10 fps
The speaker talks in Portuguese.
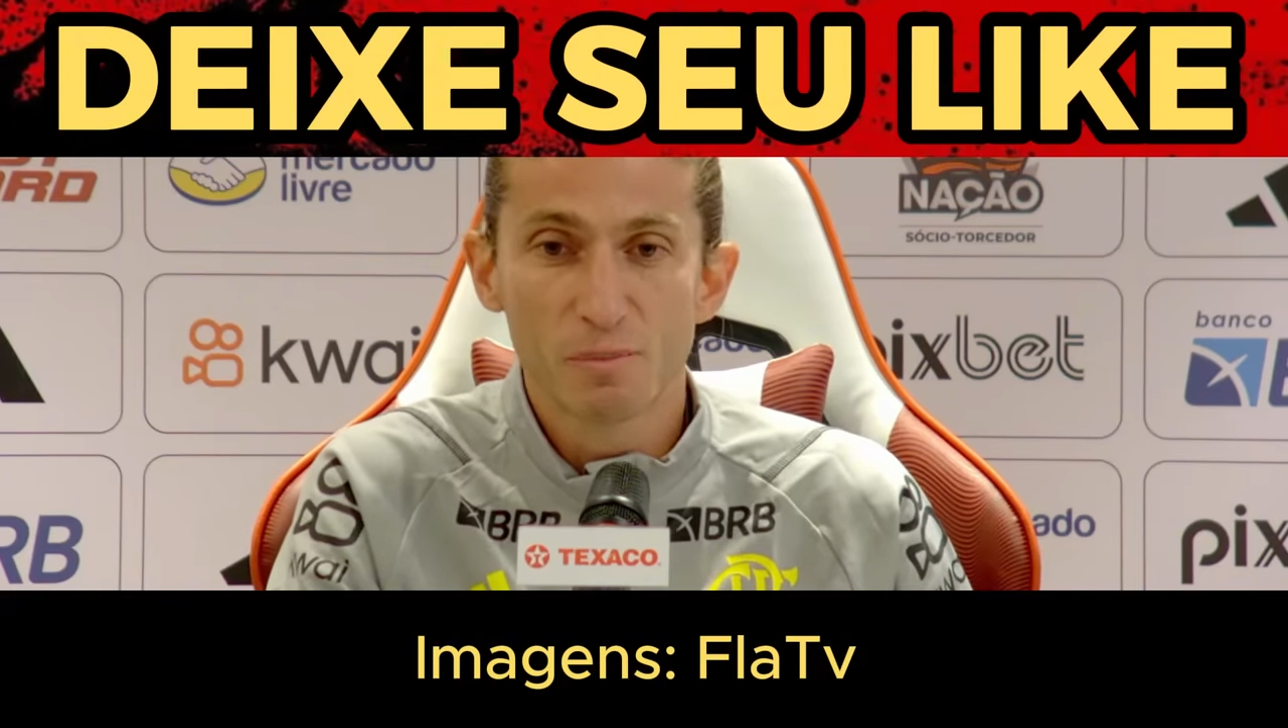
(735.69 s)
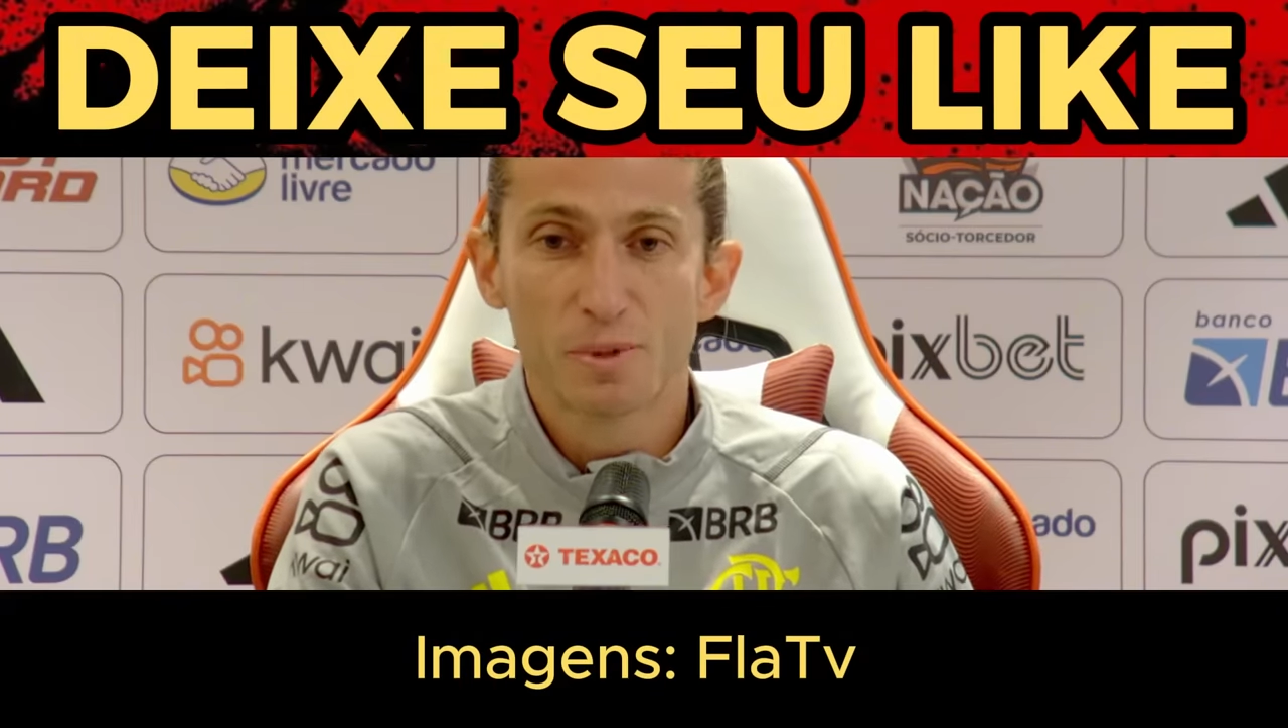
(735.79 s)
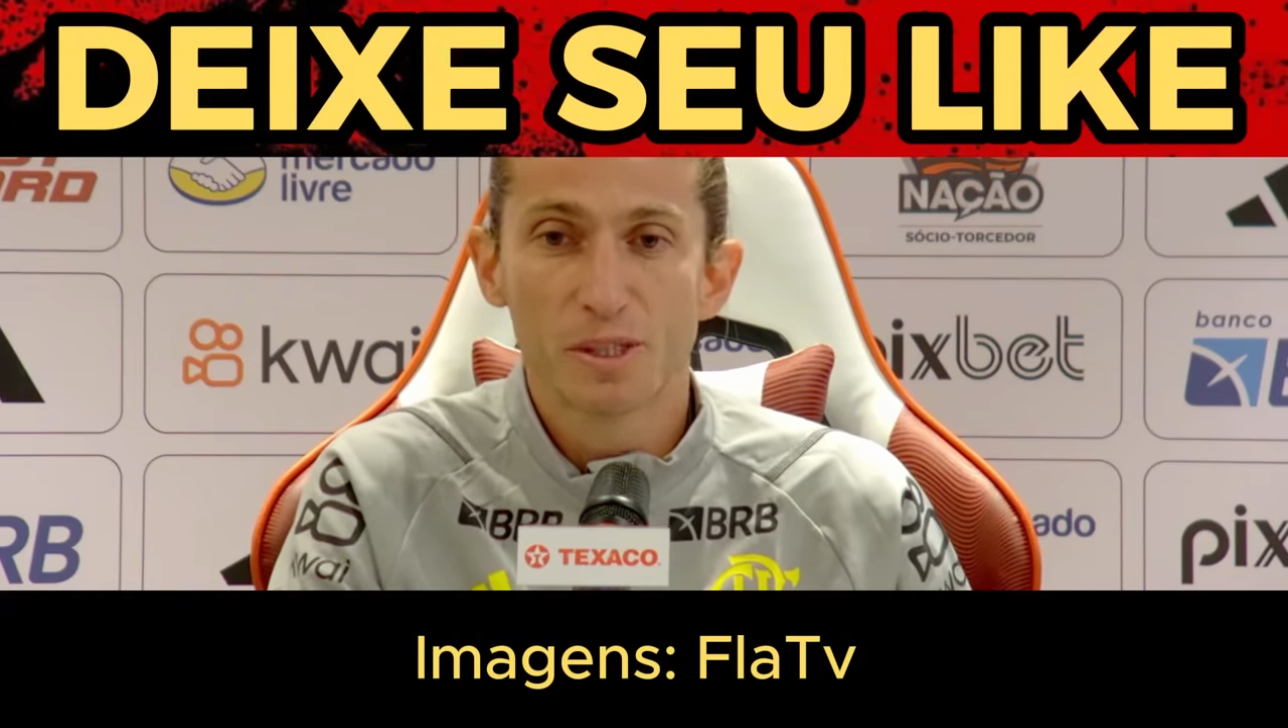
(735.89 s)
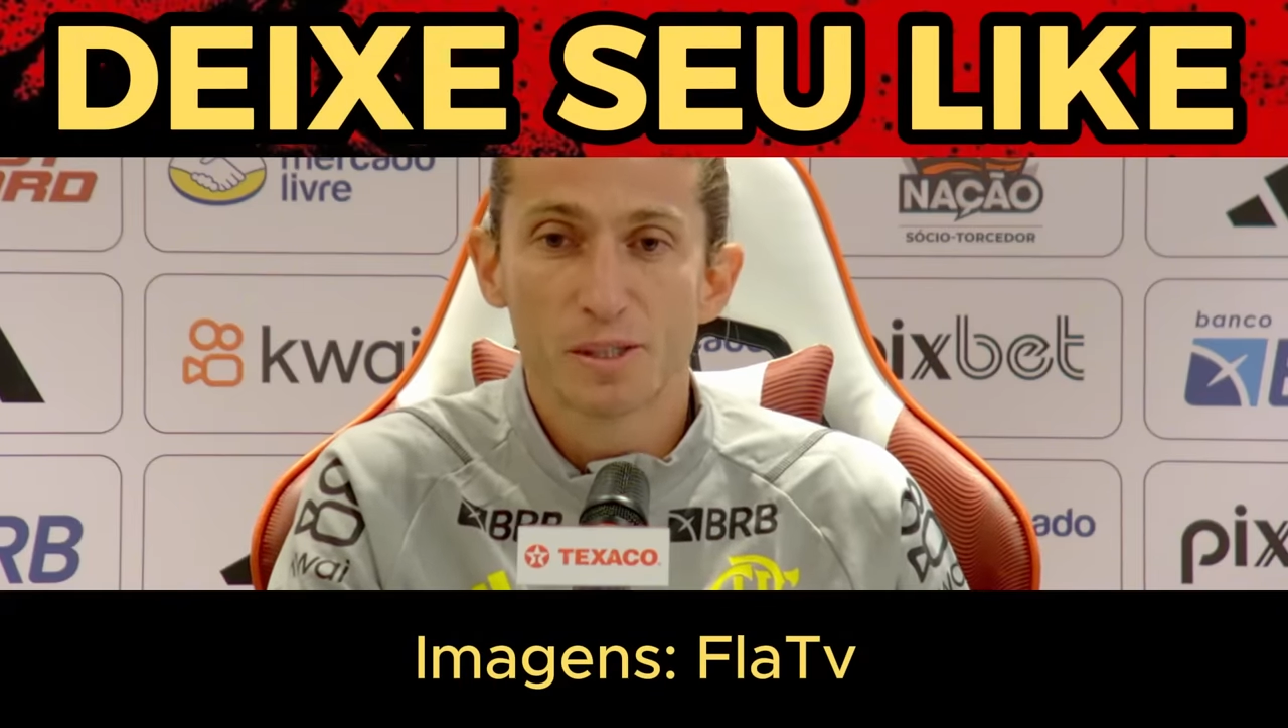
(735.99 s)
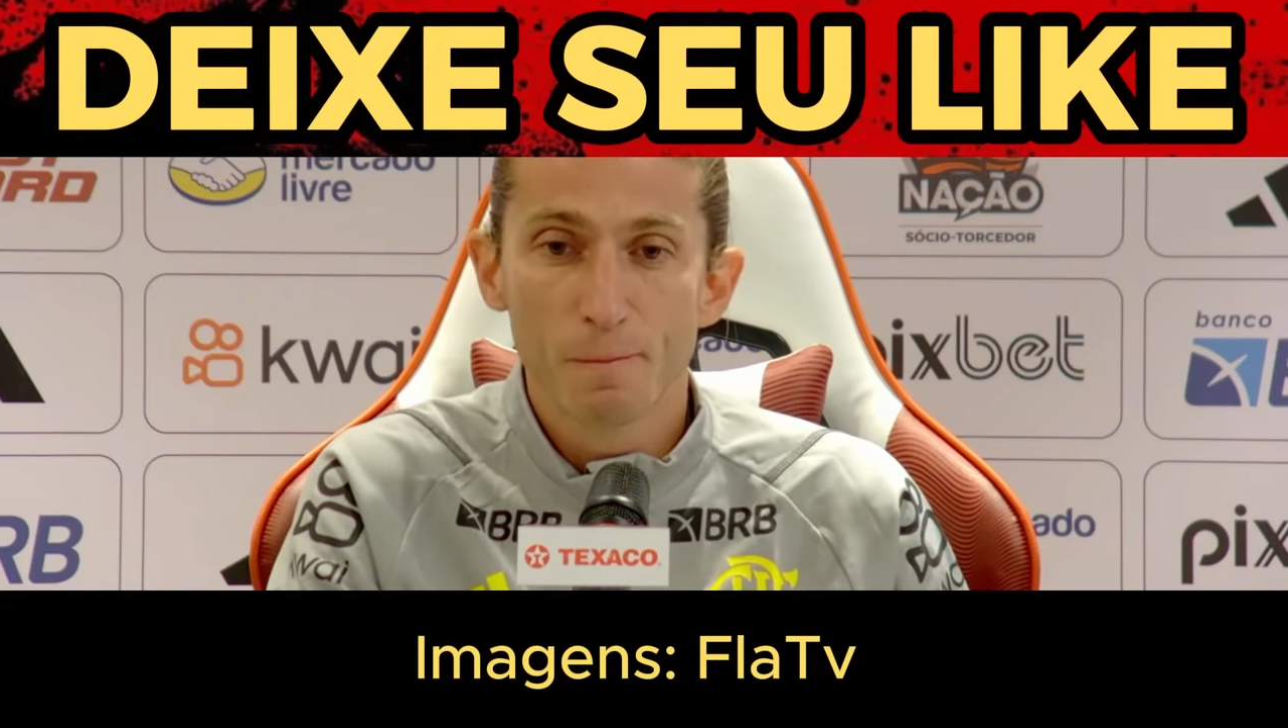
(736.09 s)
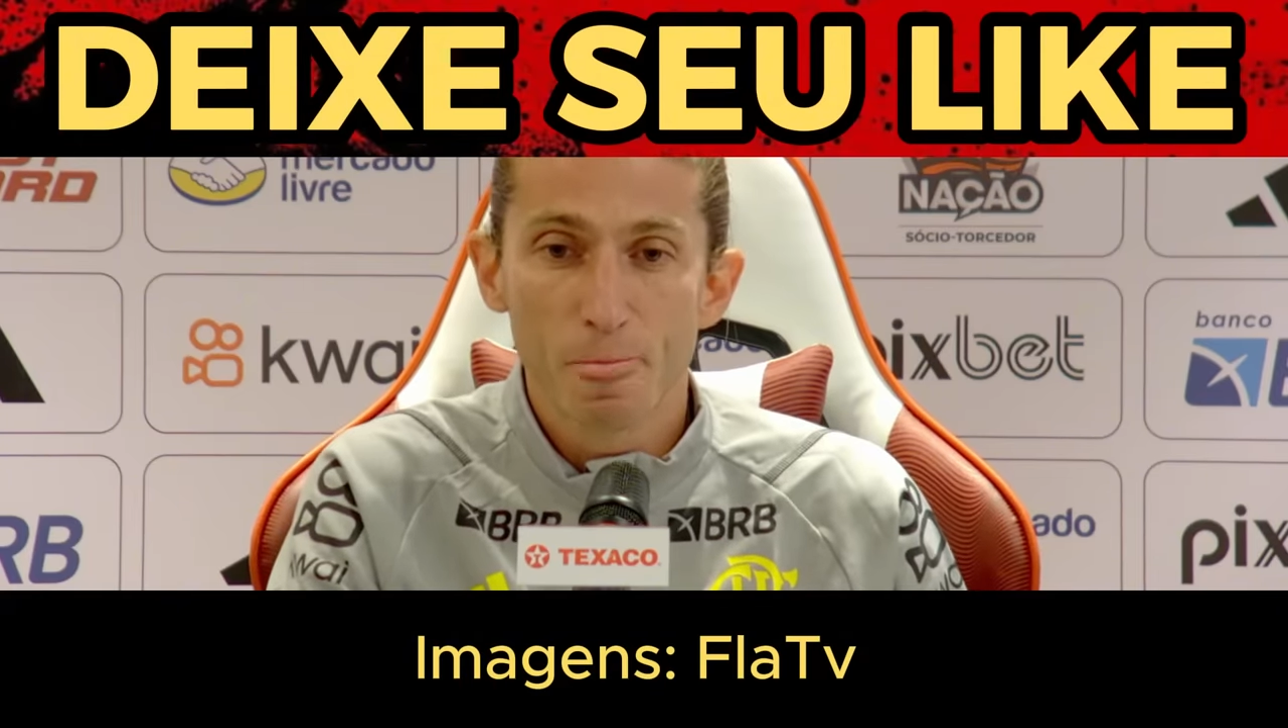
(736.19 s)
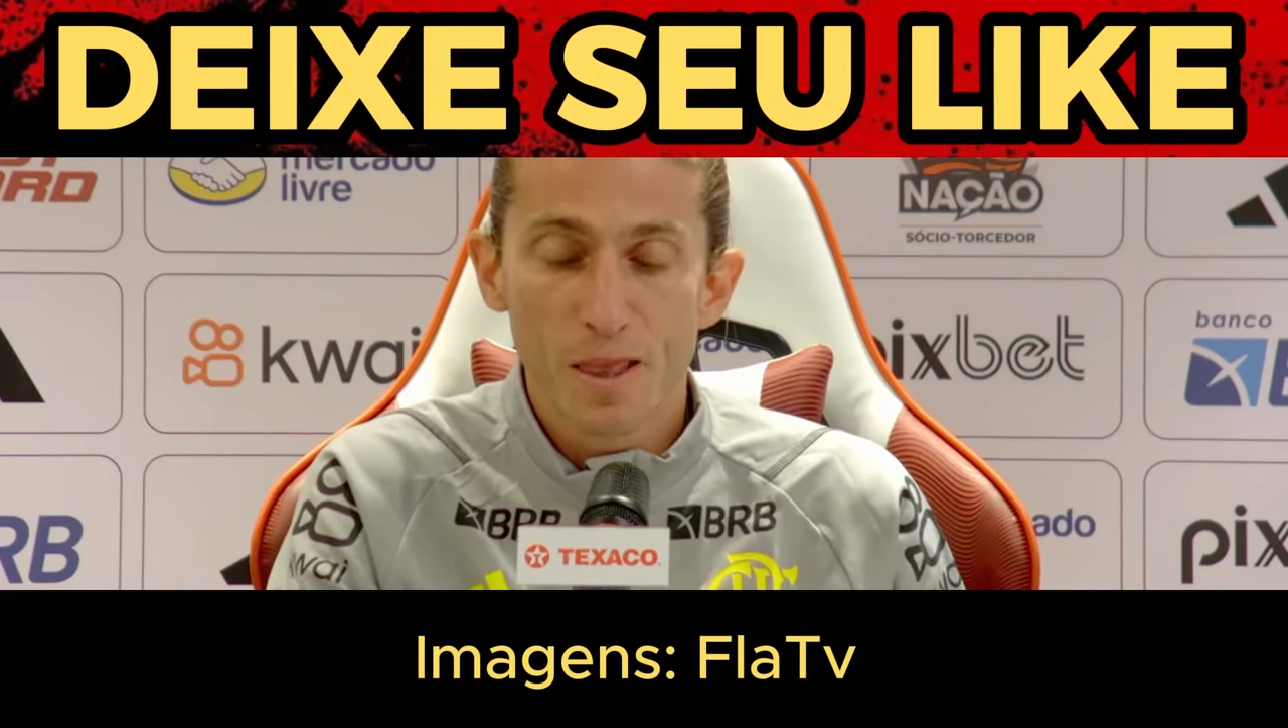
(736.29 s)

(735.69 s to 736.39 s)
sempre